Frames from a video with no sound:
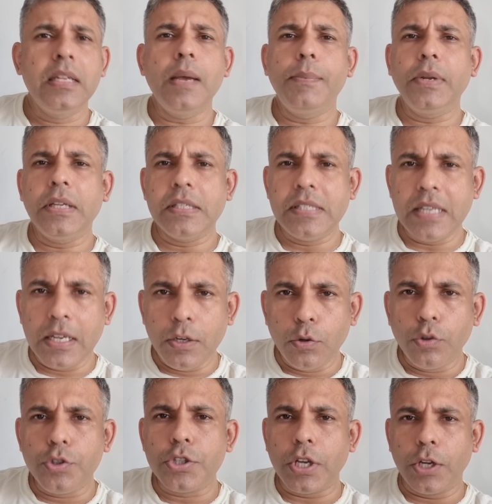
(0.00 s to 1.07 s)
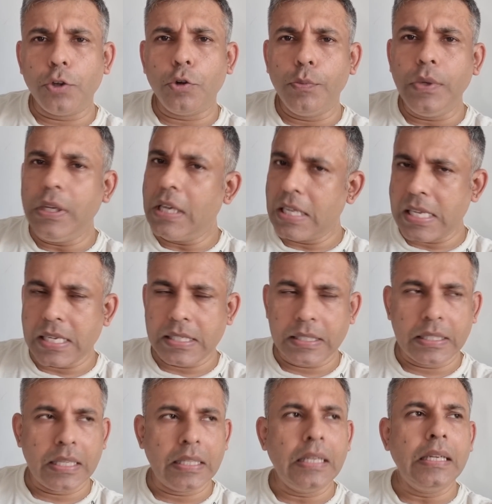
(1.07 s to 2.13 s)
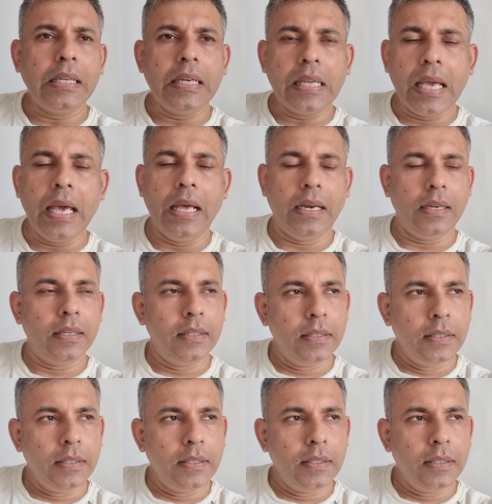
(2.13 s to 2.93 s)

या फिर किसी अननोन चेहरे को भी लिया जा सकता था लेकिन खैर